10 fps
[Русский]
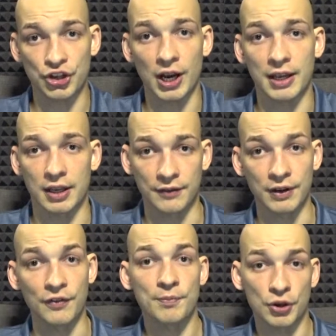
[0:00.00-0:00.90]
чая и
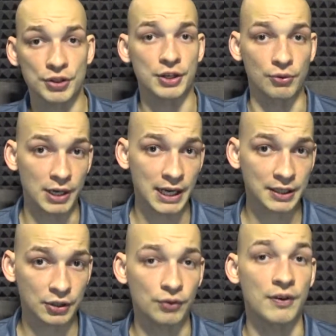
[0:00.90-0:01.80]
вы его пьете
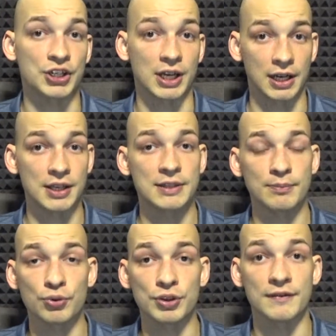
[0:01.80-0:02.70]
регулярно, то ваш
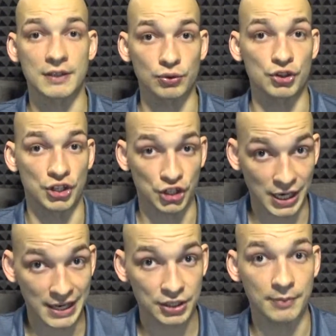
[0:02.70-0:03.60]
организм будет в случае
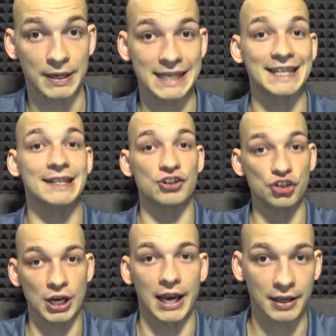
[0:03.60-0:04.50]
жажды просить
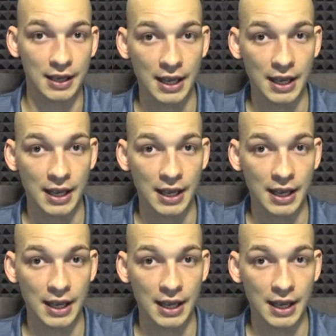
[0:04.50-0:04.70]
чай.